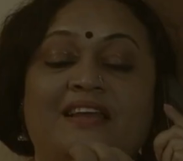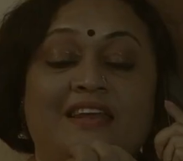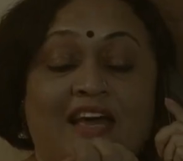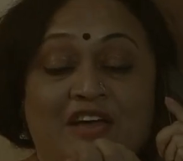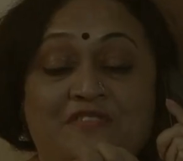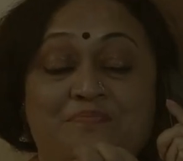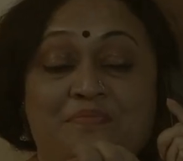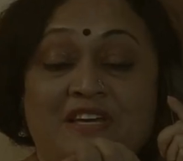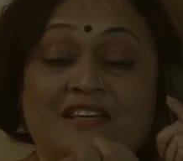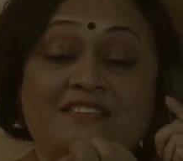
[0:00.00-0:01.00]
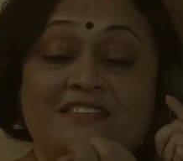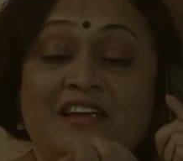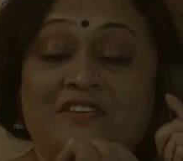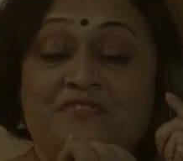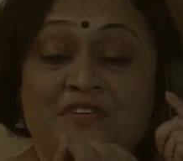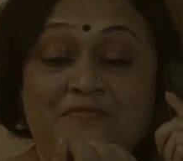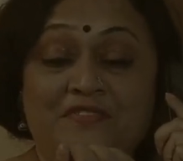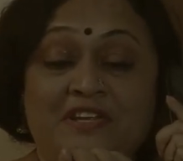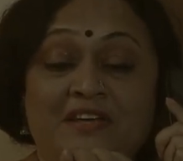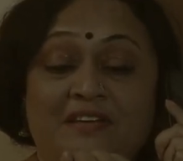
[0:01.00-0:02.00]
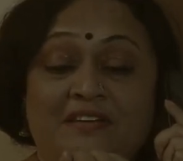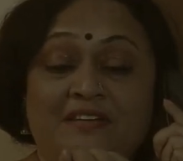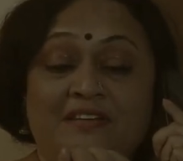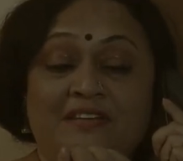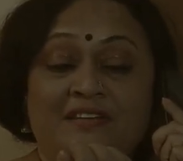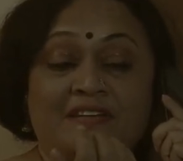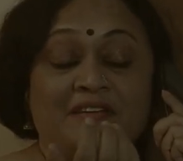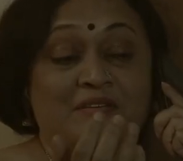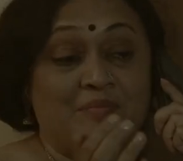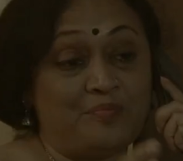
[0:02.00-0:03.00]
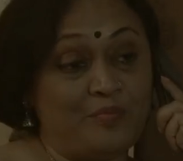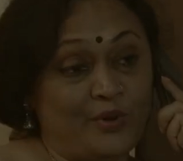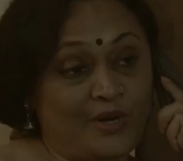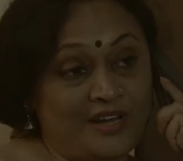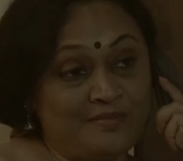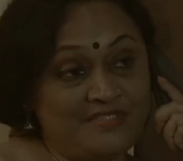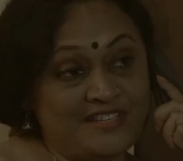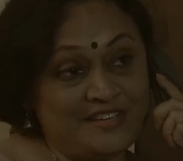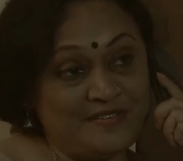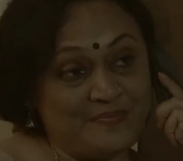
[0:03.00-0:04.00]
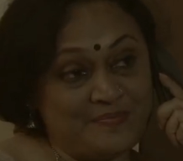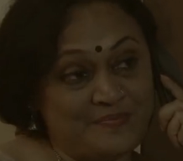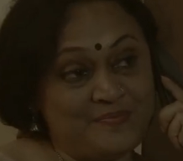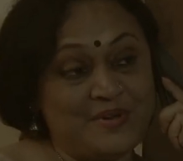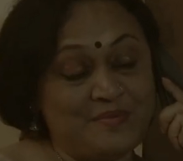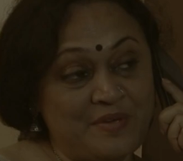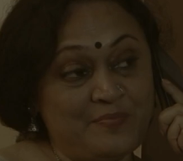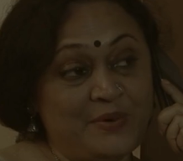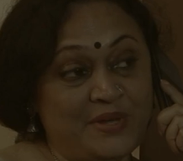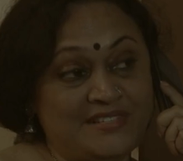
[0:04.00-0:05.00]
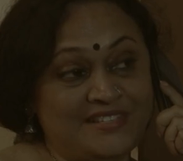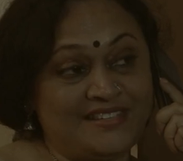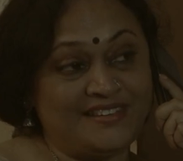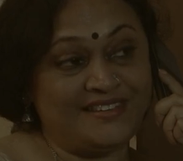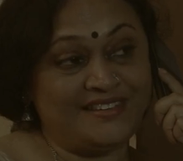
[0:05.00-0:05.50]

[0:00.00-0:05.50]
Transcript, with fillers: লাইফ বিগিনস এট ফিফটি বললাম যে প্রেমে পড়েছি